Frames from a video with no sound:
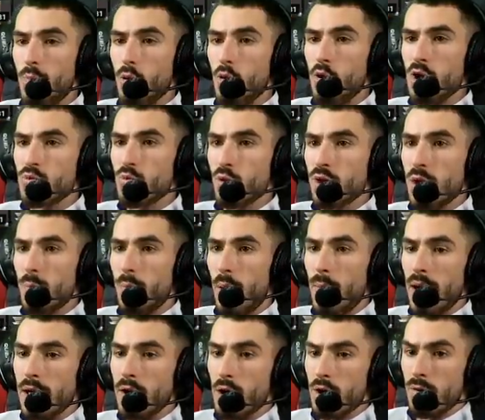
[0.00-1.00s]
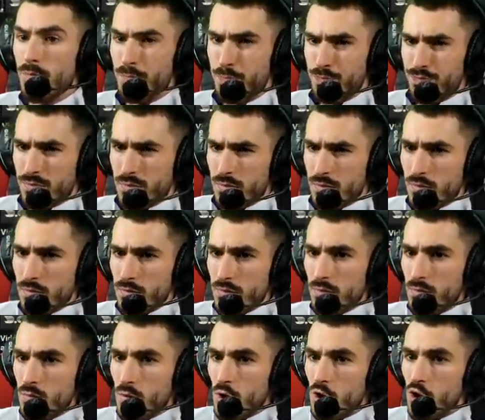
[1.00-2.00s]
je montrais pas ma gueule
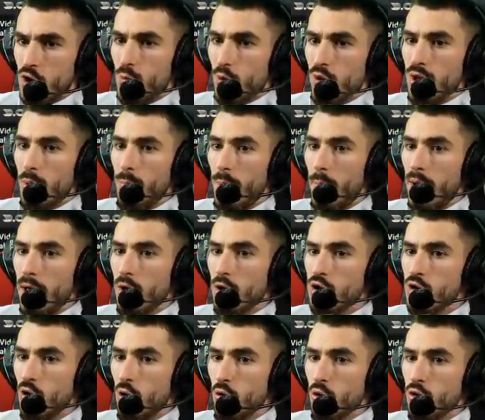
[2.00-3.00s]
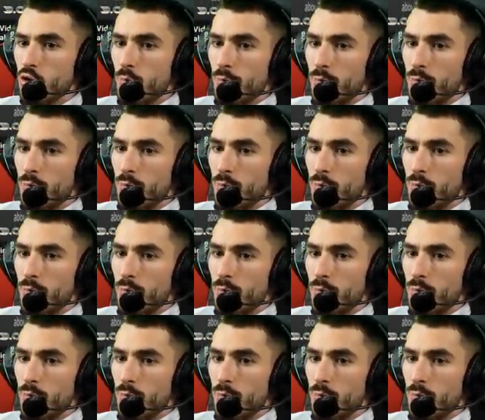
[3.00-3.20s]
je montrais pas ma gueule sur YouTube parce